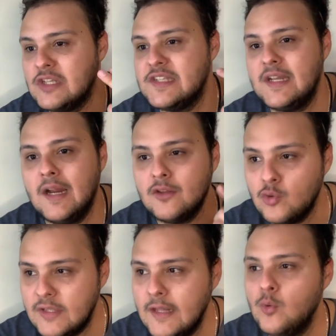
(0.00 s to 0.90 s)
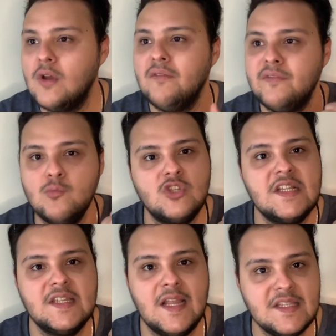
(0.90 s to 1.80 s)
مسلسل جراند اوتيل وكان في
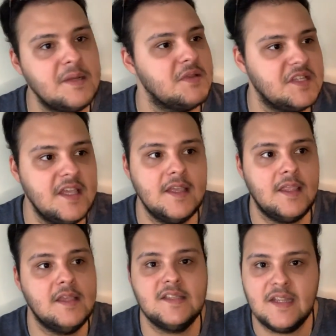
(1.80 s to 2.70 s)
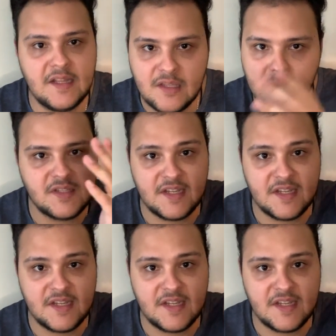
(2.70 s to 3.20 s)
مسلسل هذا المساء السنه دي